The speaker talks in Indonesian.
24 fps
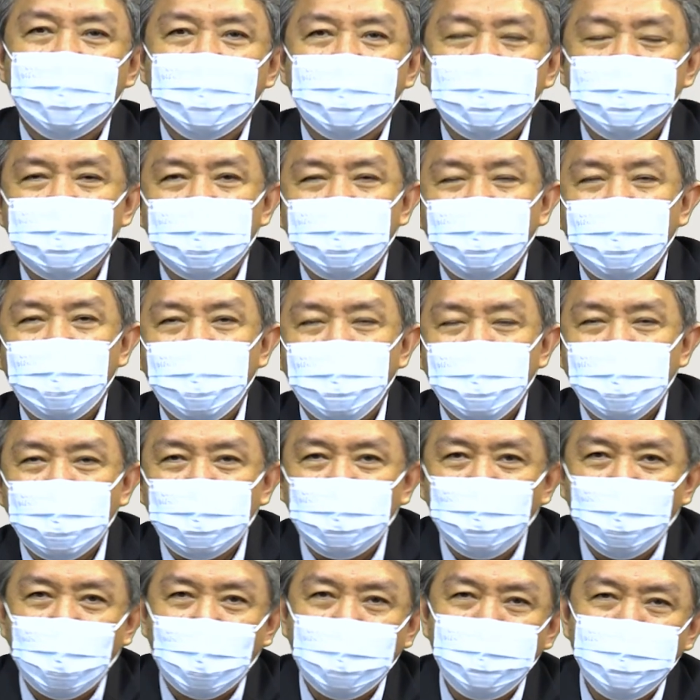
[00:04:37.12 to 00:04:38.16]
saudara firman
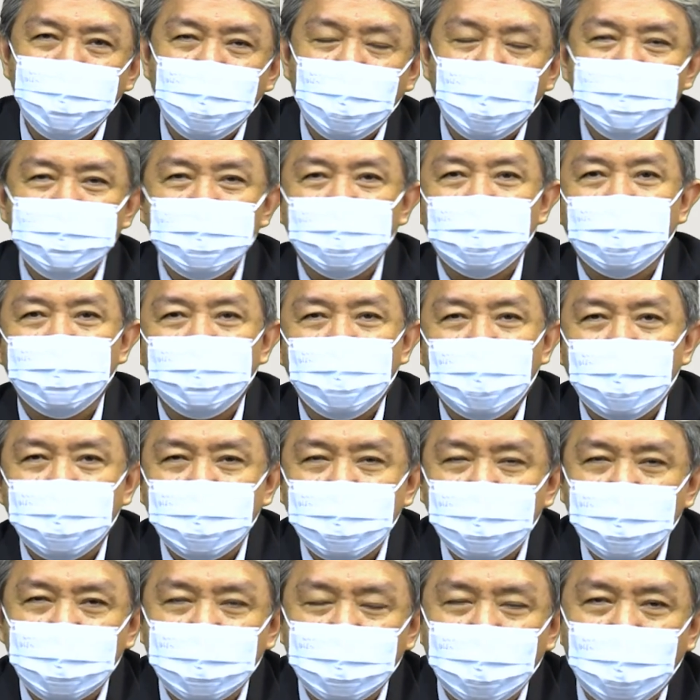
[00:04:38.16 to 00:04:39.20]
Tuhan mengajar kepada
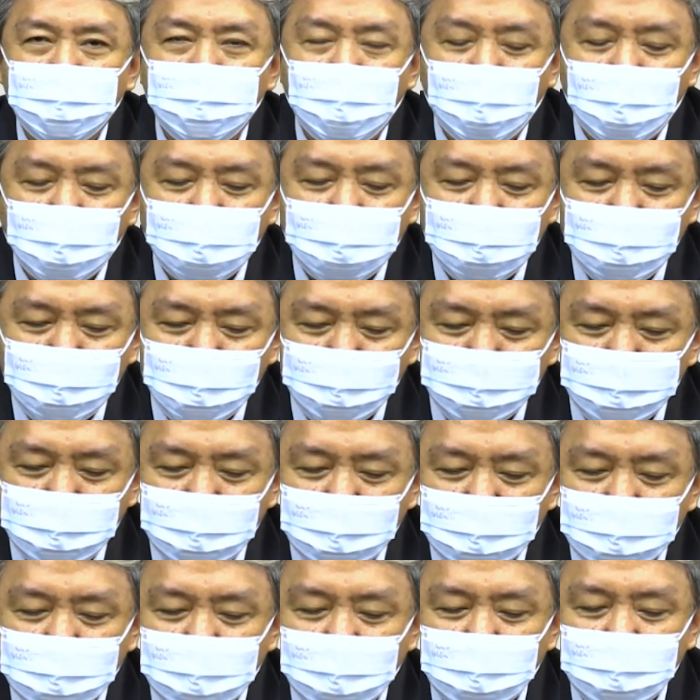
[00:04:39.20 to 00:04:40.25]
kita bahwa hidup
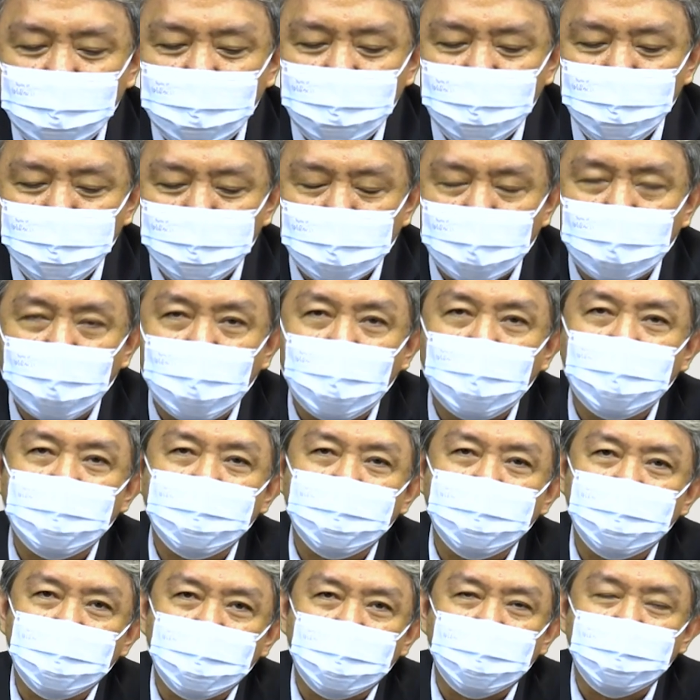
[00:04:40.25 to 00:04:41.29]
kita ini
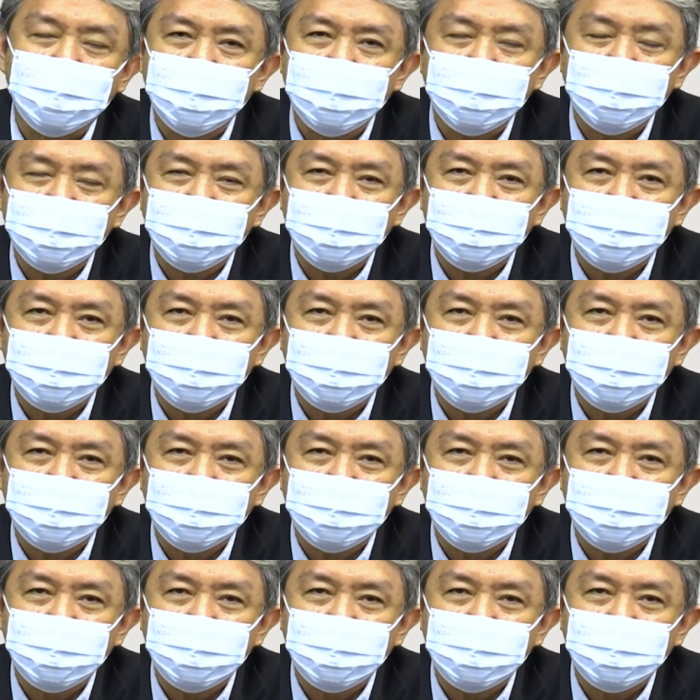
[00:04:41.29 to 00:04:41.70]
berharga.